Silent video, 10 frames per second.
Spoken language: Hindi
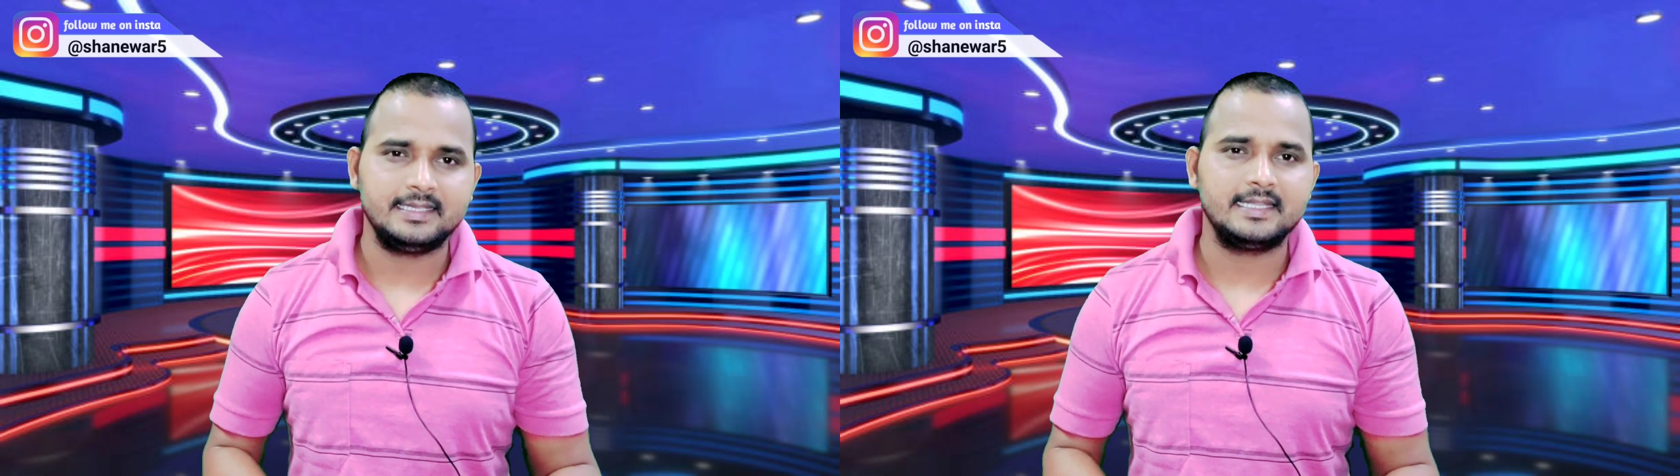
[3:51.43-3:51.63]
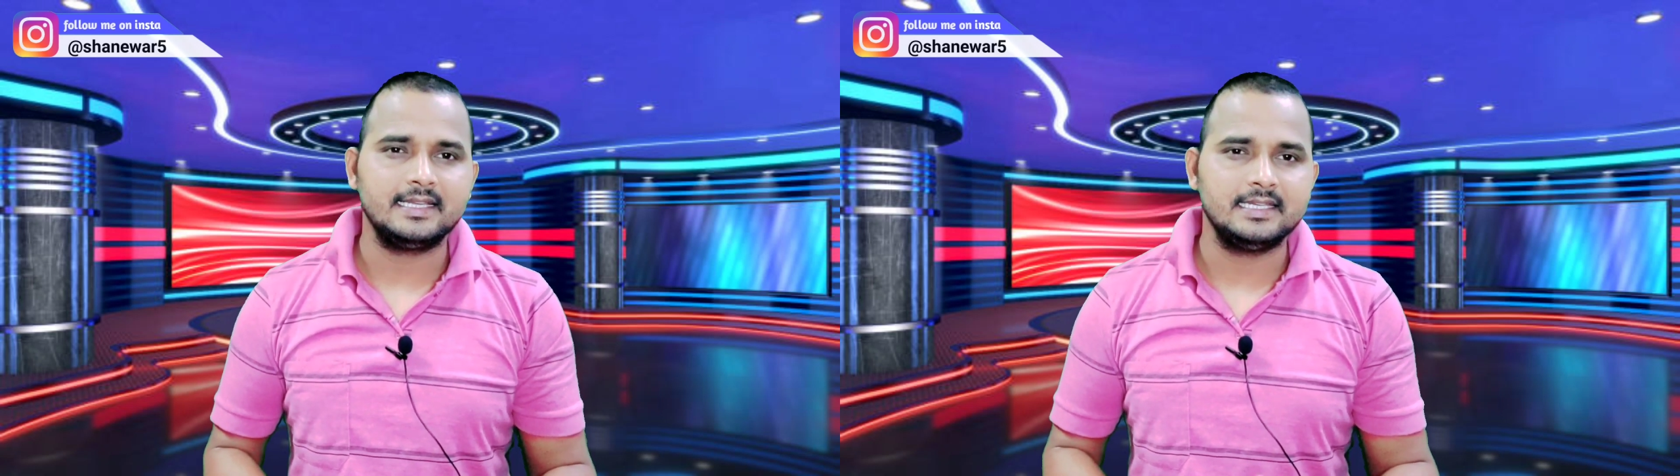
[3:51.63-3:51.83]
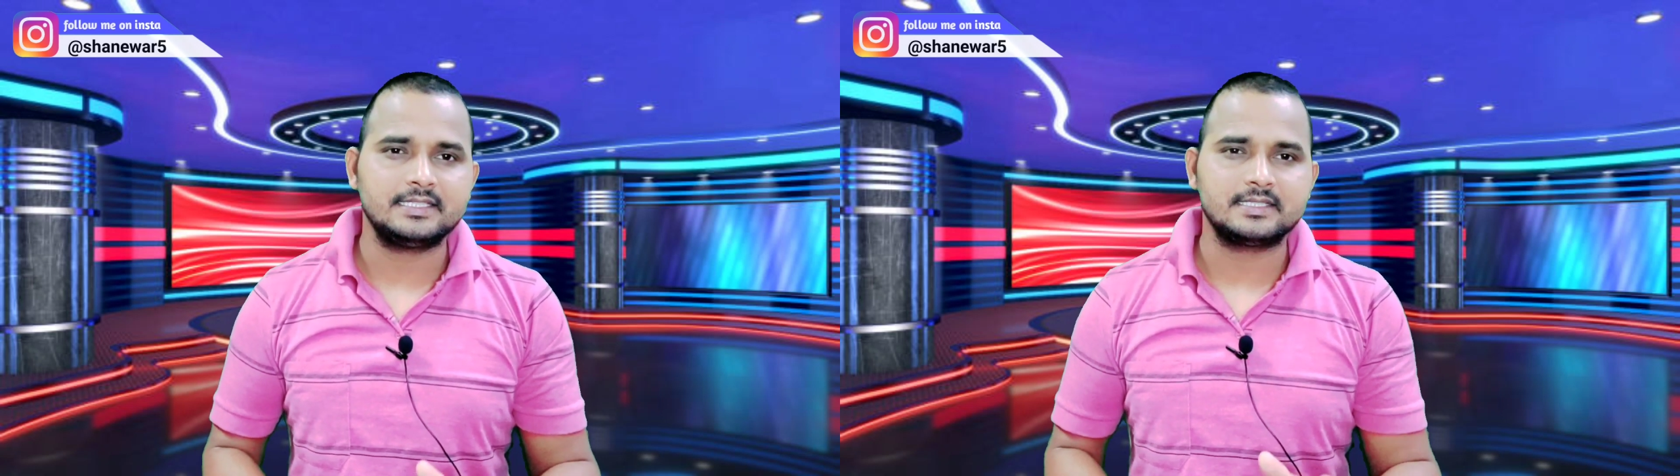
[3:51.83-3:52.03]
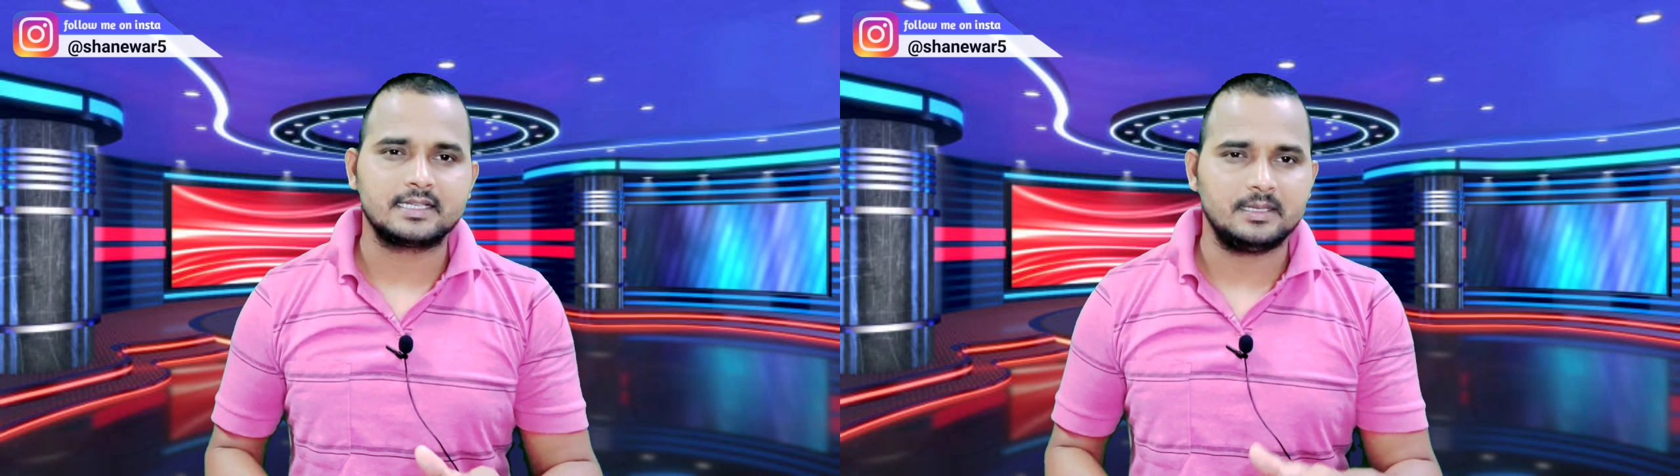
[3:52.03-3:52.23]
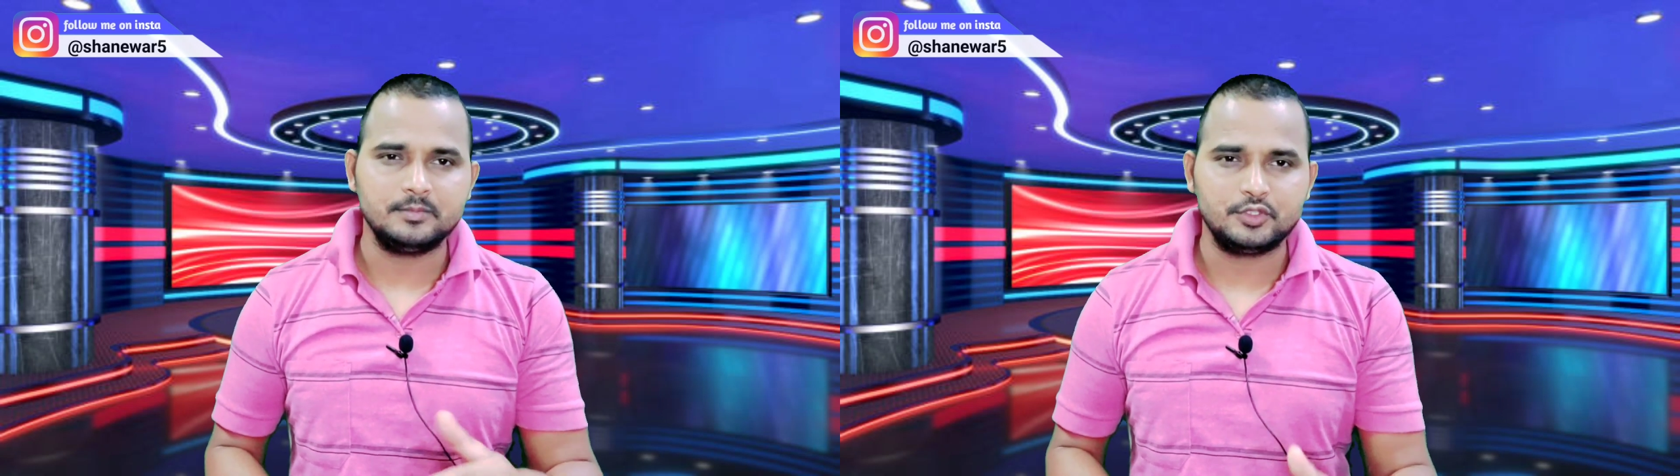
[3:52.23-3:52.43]
जिनकी
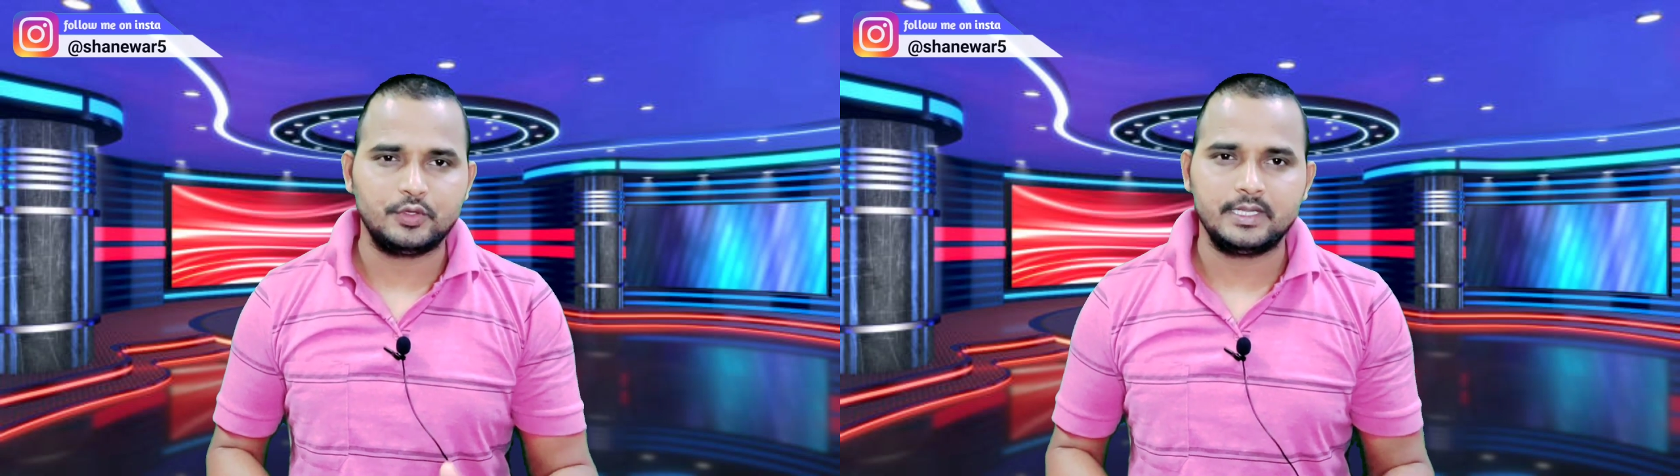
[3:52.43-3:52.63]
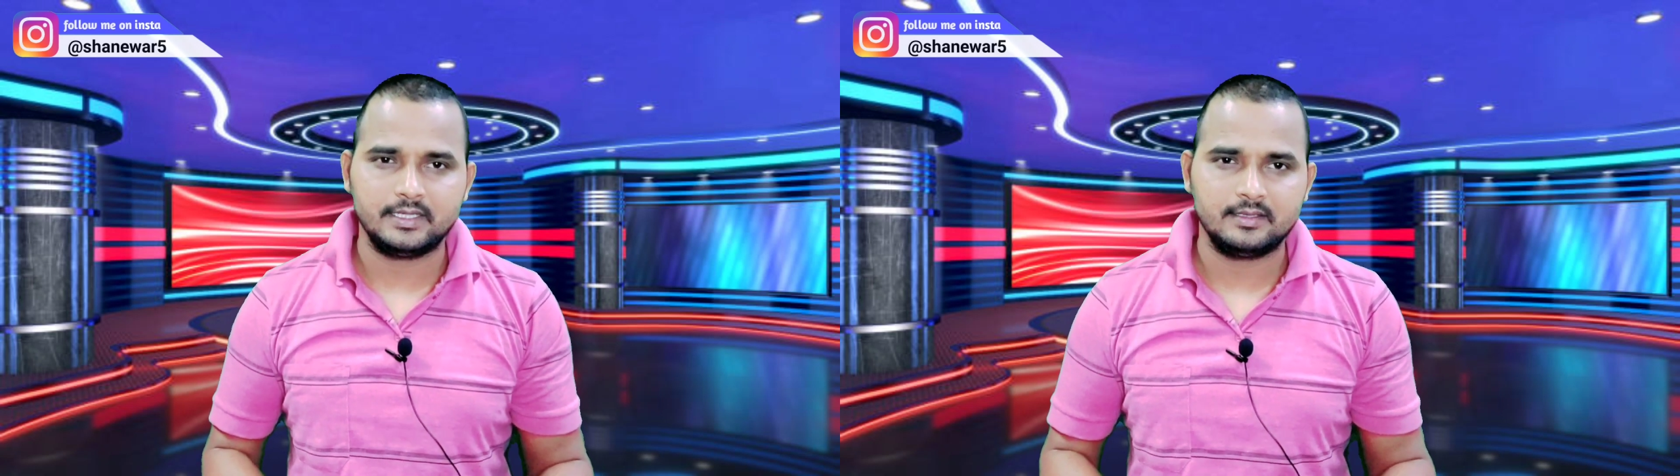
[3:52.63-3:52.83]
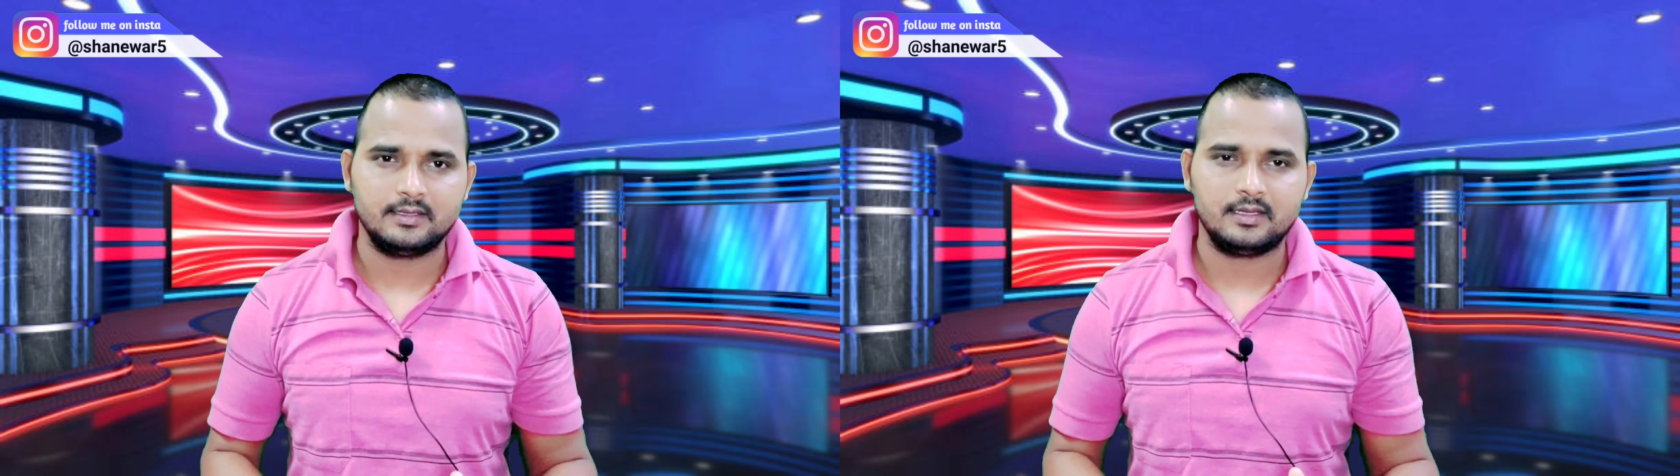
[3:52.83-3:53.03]
इंग्लिश कमज़ोर है